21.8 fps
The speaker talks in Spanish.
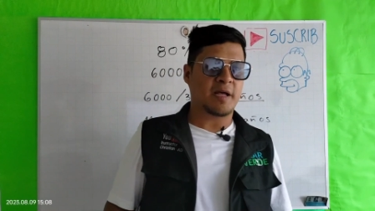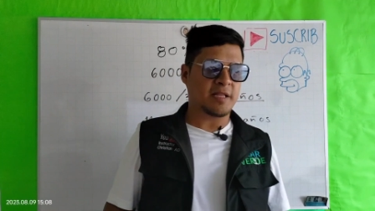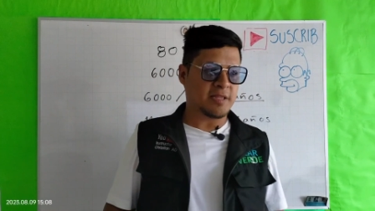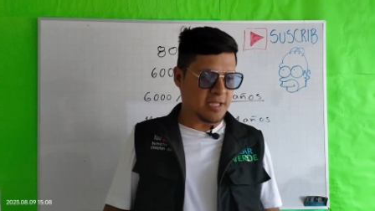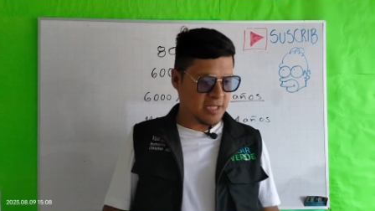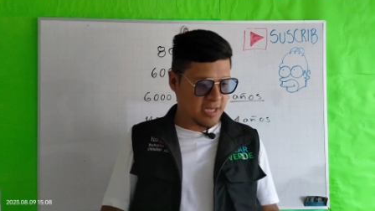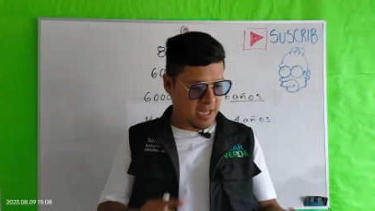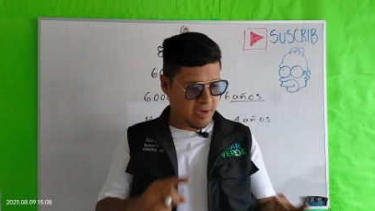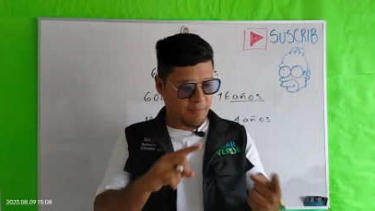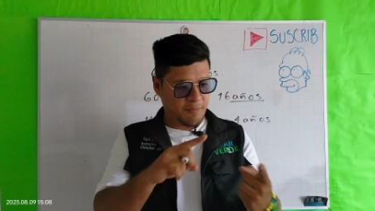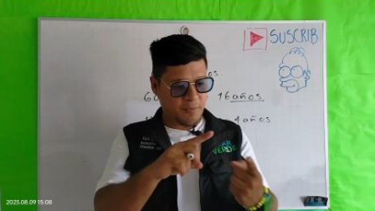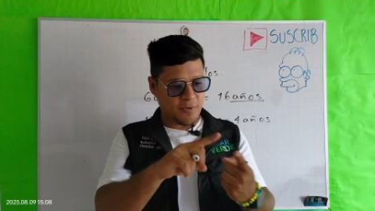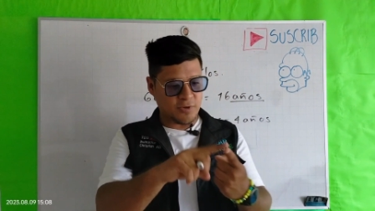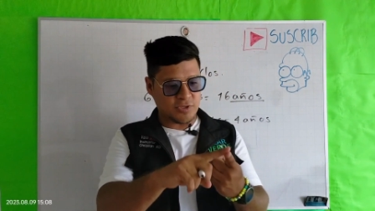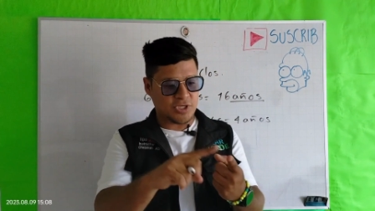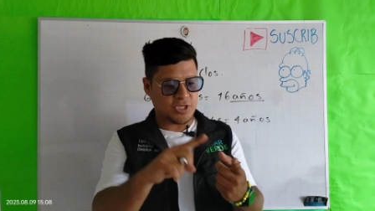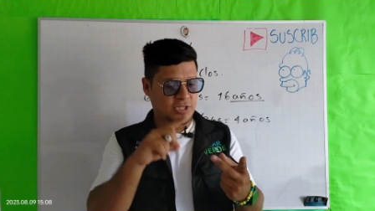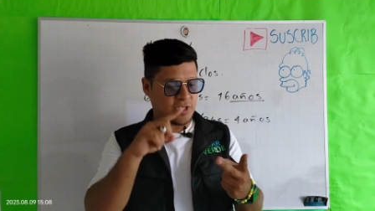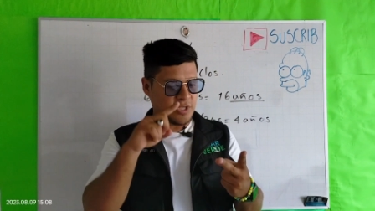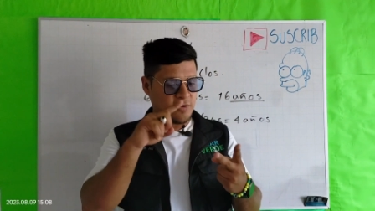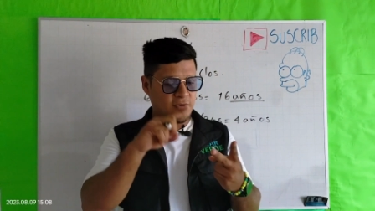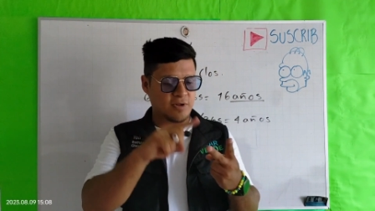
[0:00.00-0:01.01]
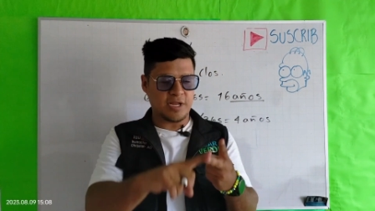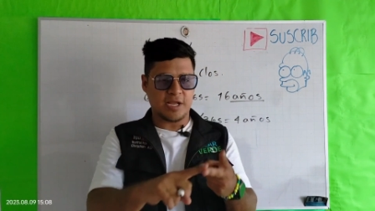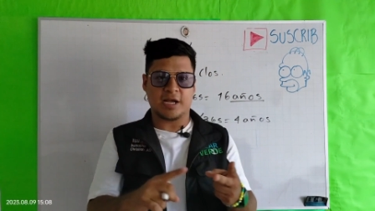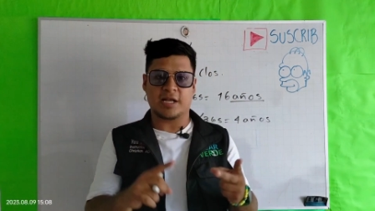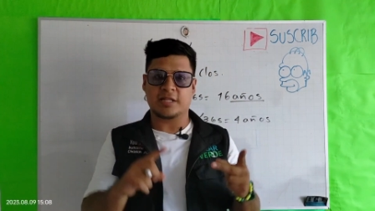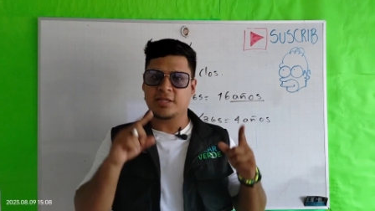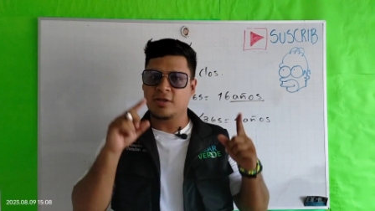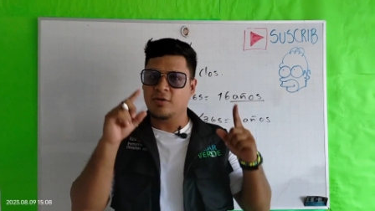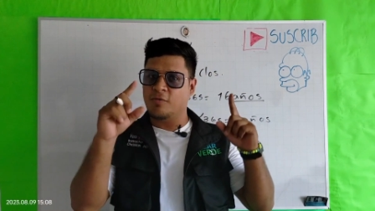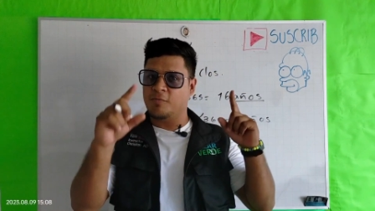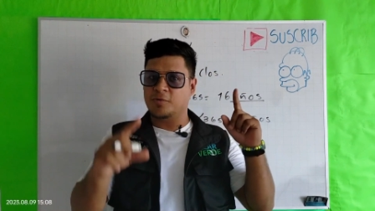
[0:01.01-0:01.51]
va a tener positivo,
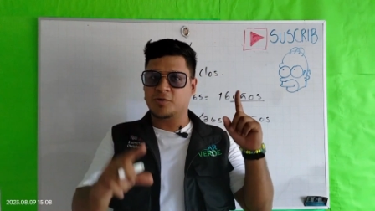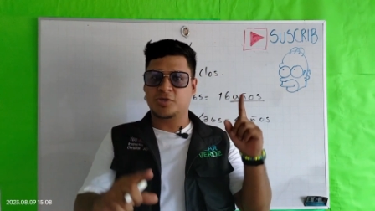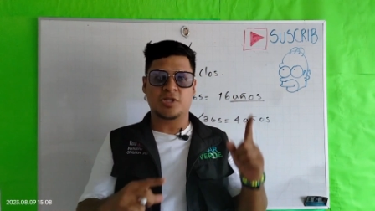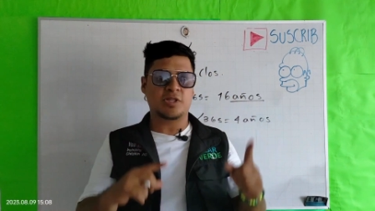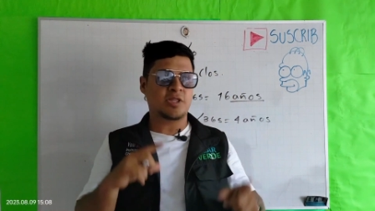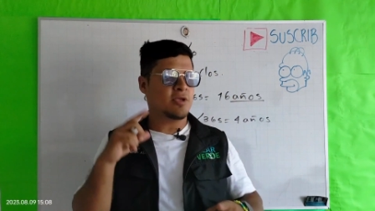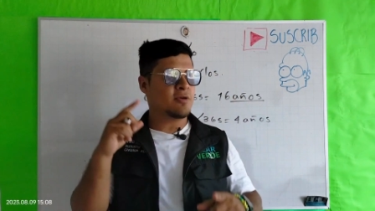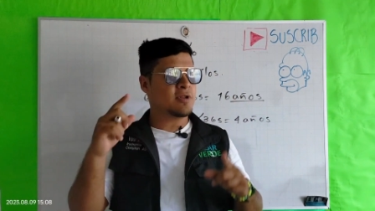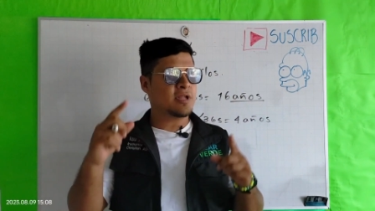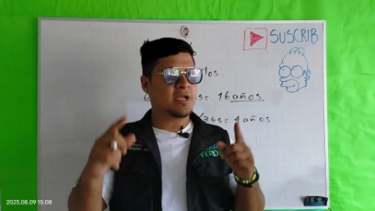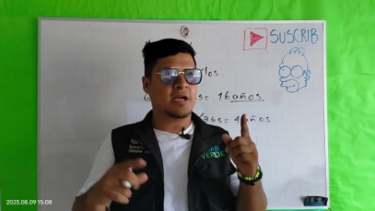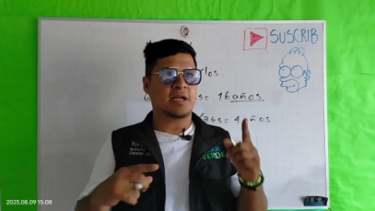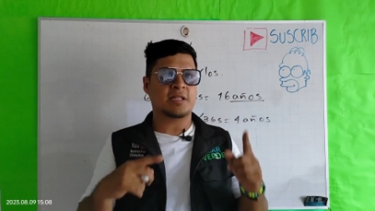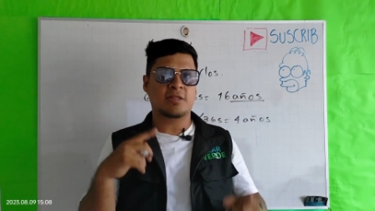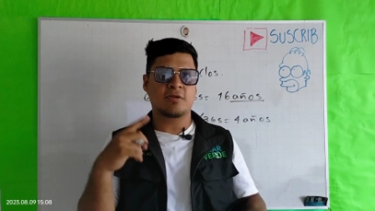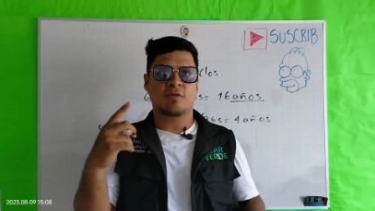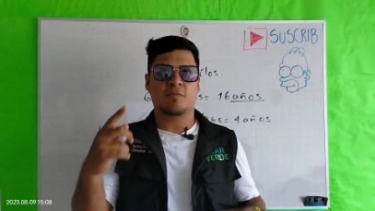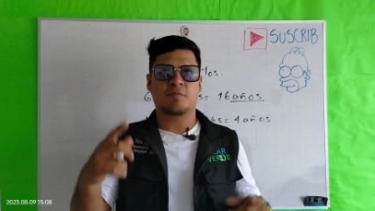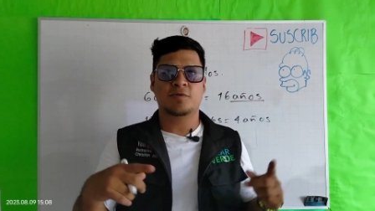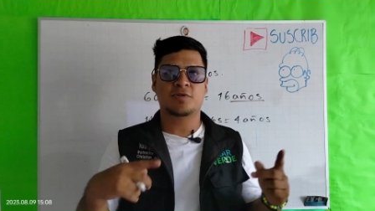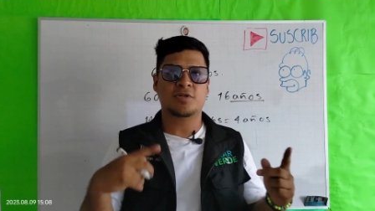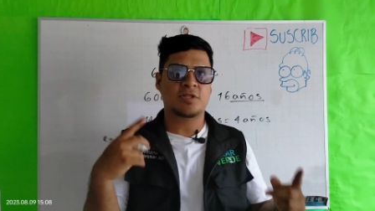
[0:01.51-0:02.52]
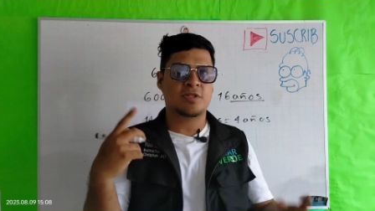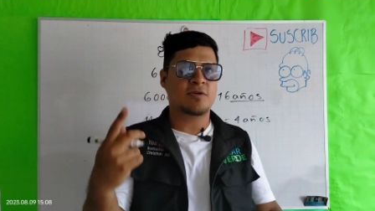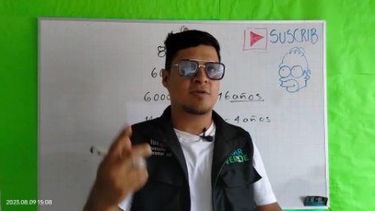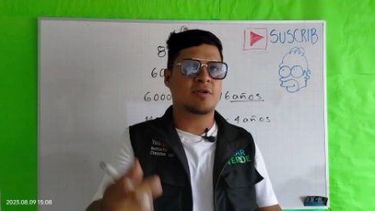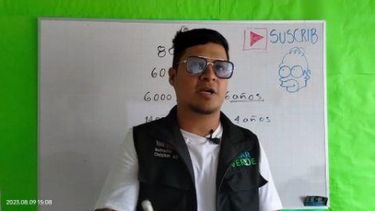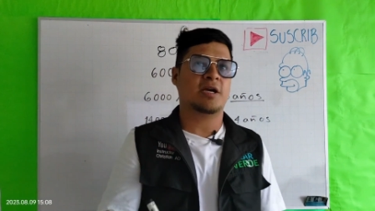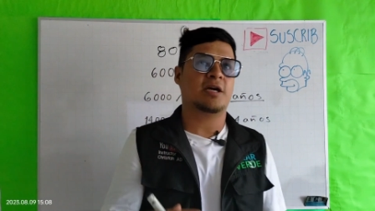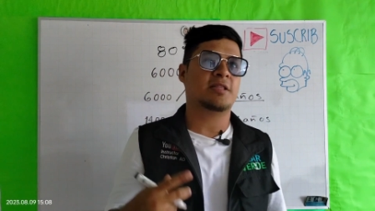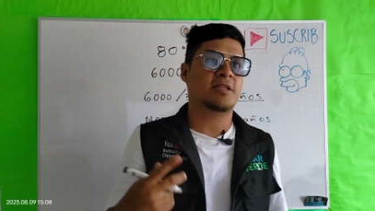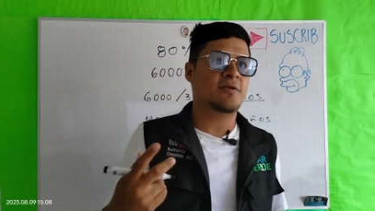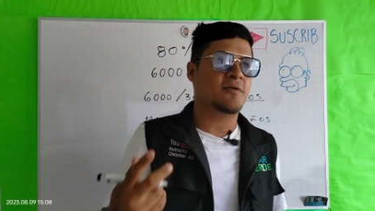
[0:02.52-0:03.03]
negativo, positivo, negativo, positivo,
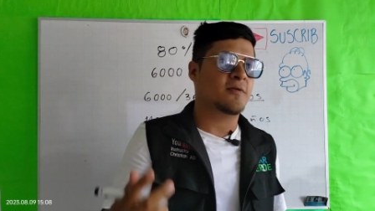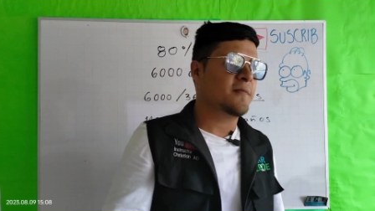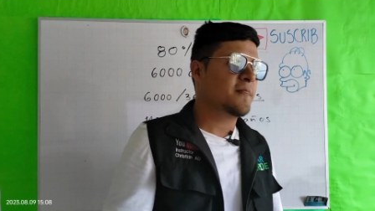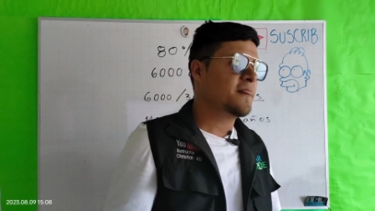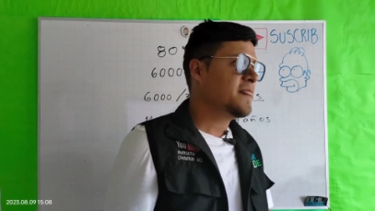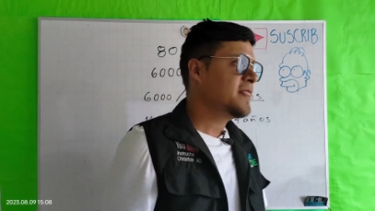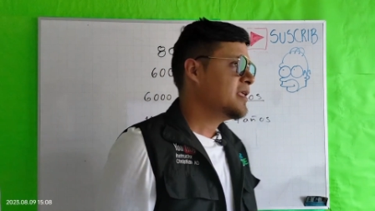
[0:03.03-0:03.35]
negativo.